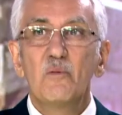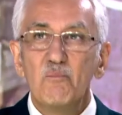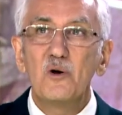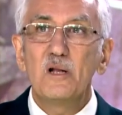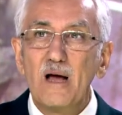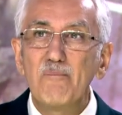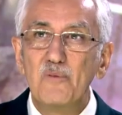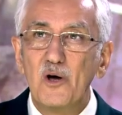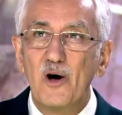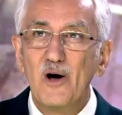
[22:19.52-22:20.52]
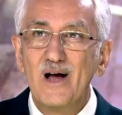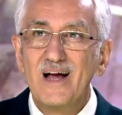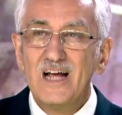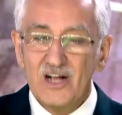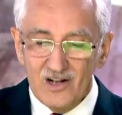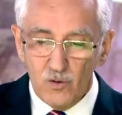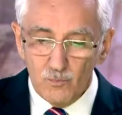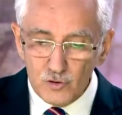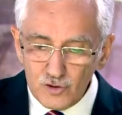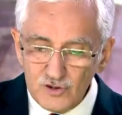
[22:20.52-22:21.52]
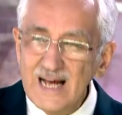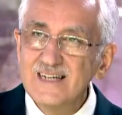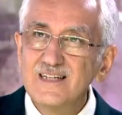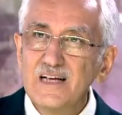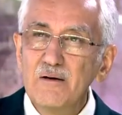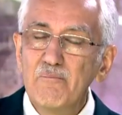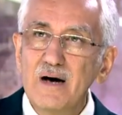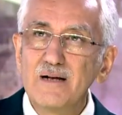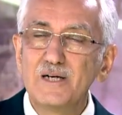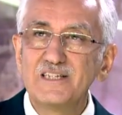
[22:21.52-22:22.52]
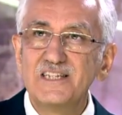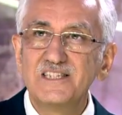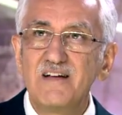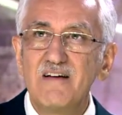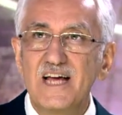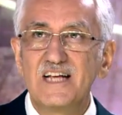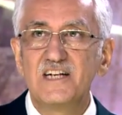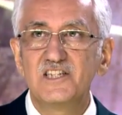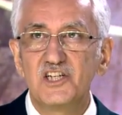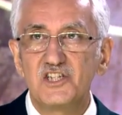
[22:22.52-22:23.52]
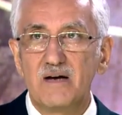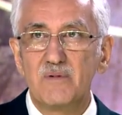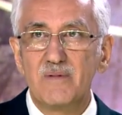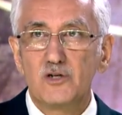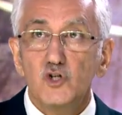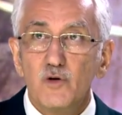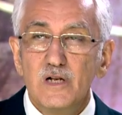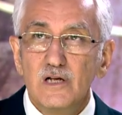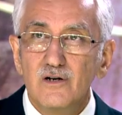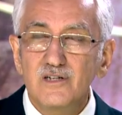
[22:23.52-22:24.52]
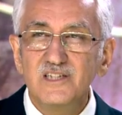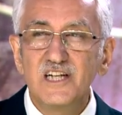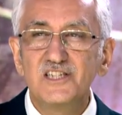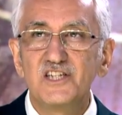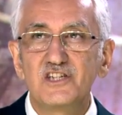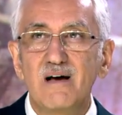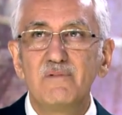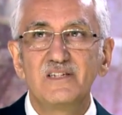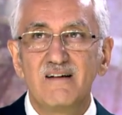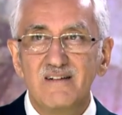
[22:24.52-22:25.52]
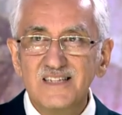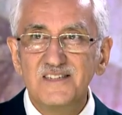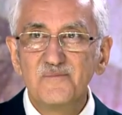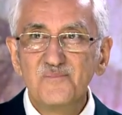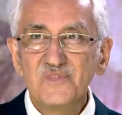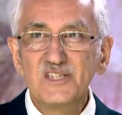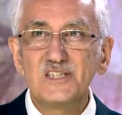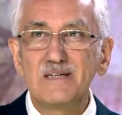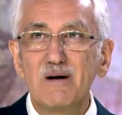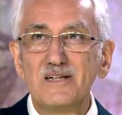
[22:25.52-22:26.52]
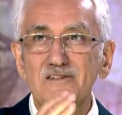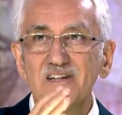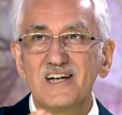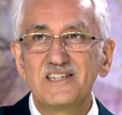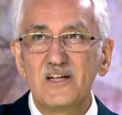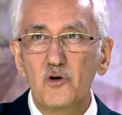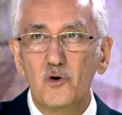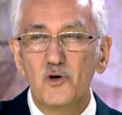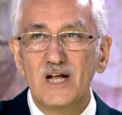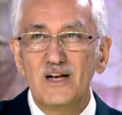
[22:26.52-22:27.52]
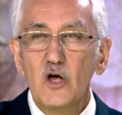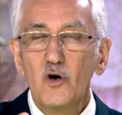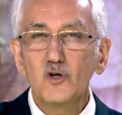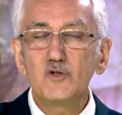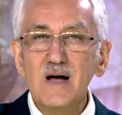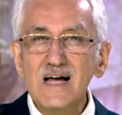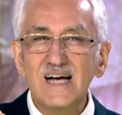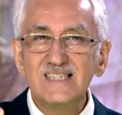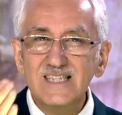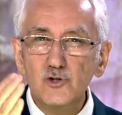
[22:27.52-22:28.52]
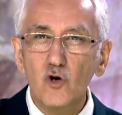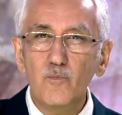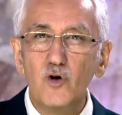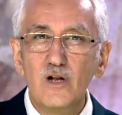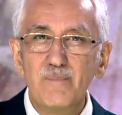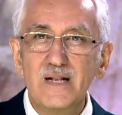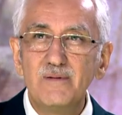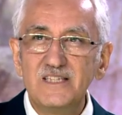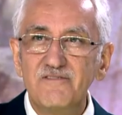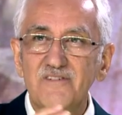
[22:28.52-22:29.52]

Böyle yapmıyor. Bütün derdi Marmara Denizi'ne ve Ege Denizi'ne çıkabilmek. Çünkü biliyor ki denize çıkan bir devlet istikbalde tarihte rol oynar. Osman Gazi'yi çok böyle primitif